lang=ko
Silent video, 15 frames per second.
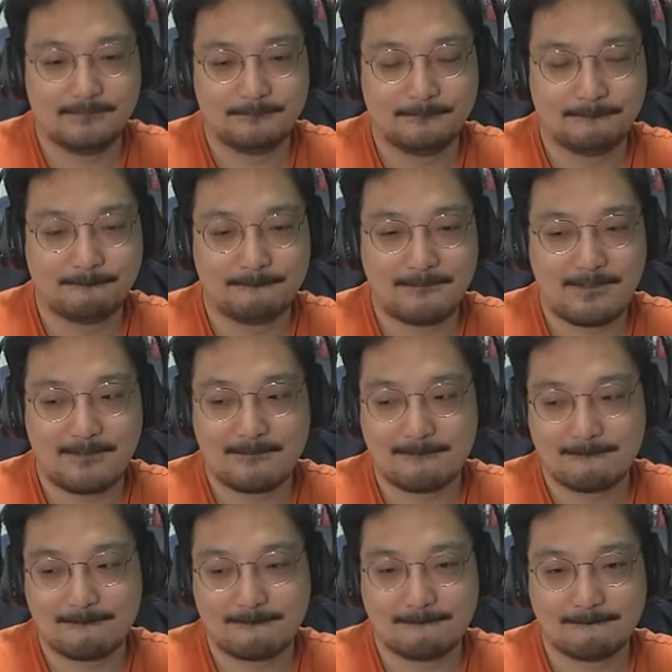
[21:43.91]
Uh, what's that?
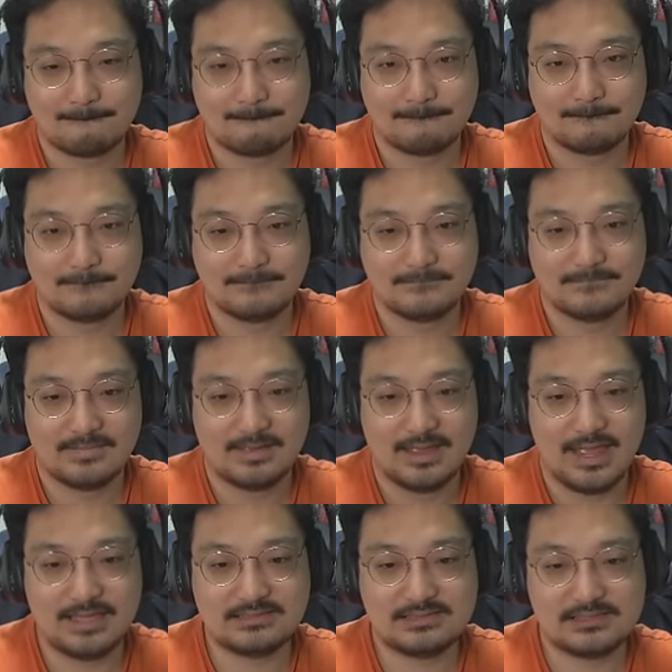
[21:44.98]
Hess?
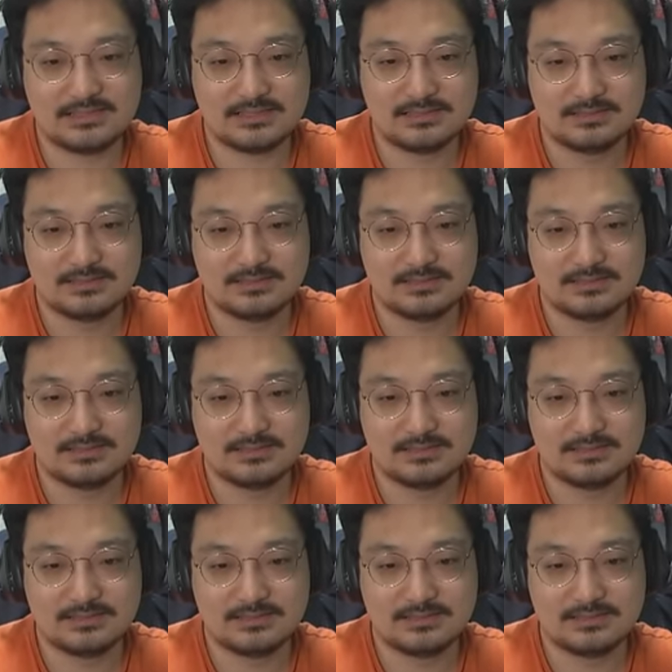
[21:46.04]
Hess?